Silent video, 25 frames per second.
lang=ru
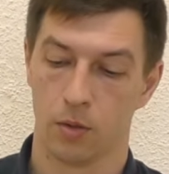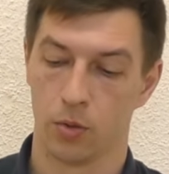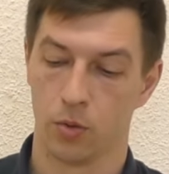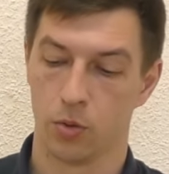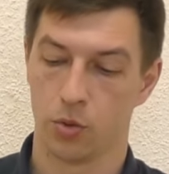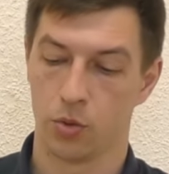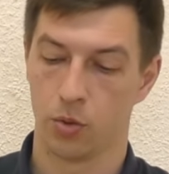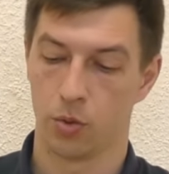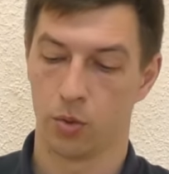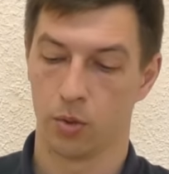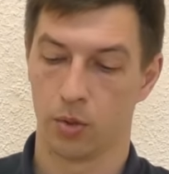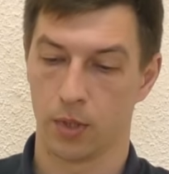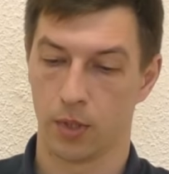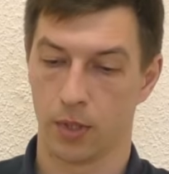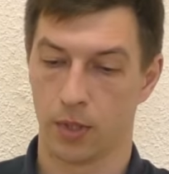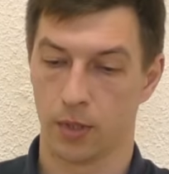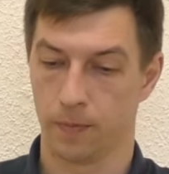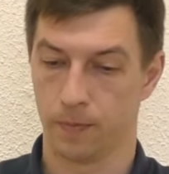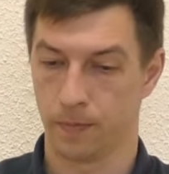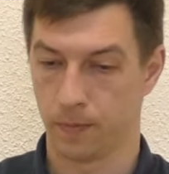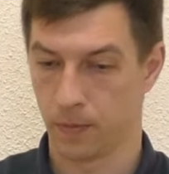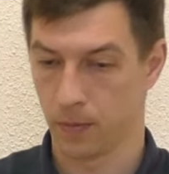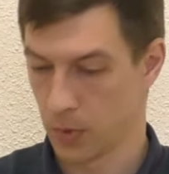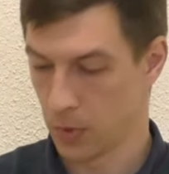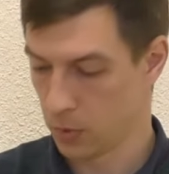
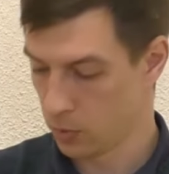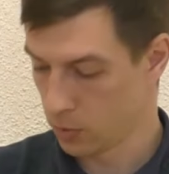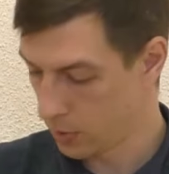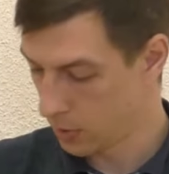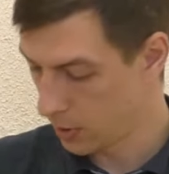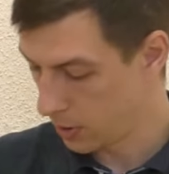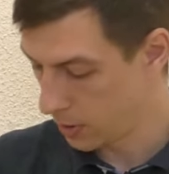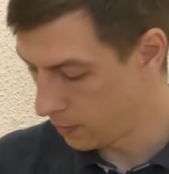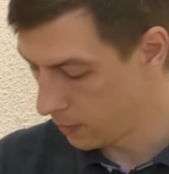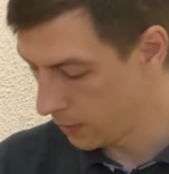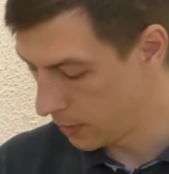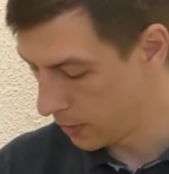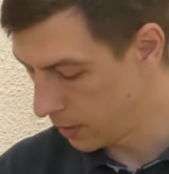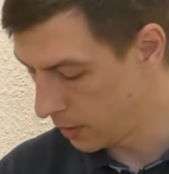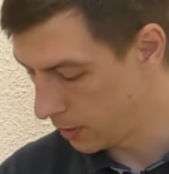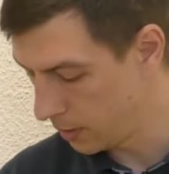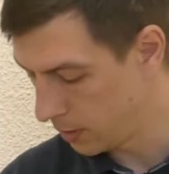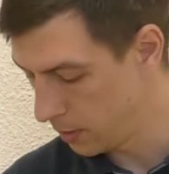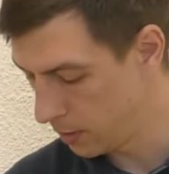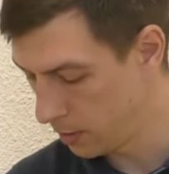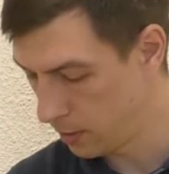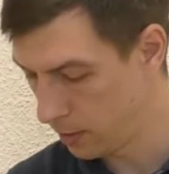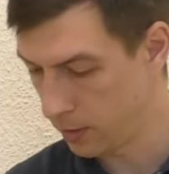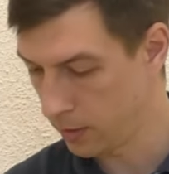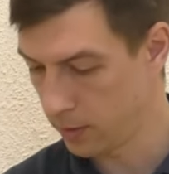включенной люстра
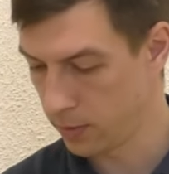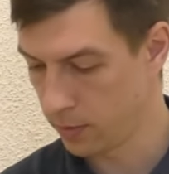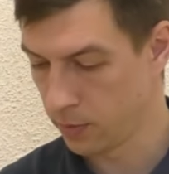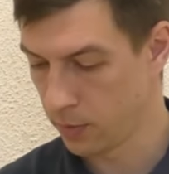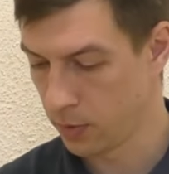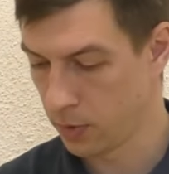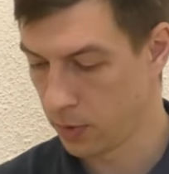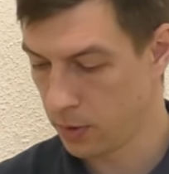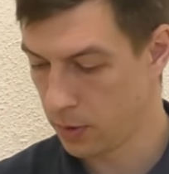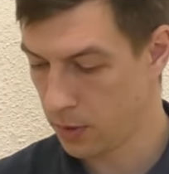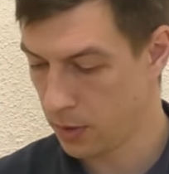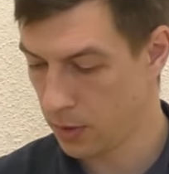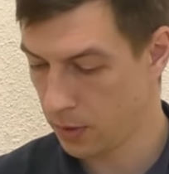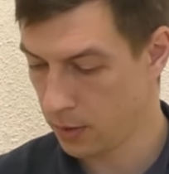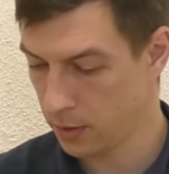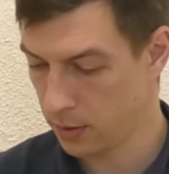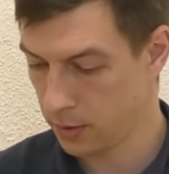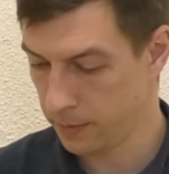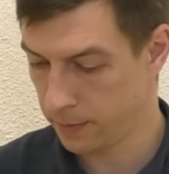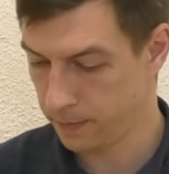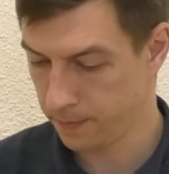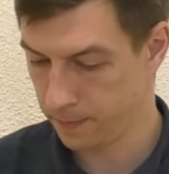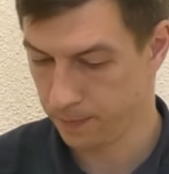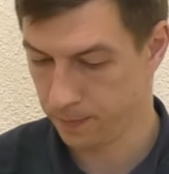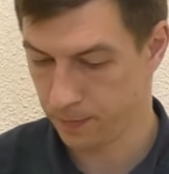выглядит вот
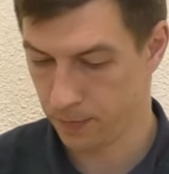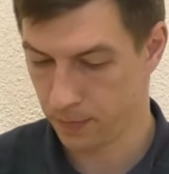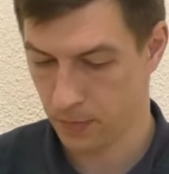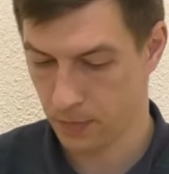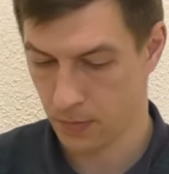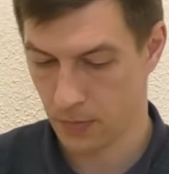так.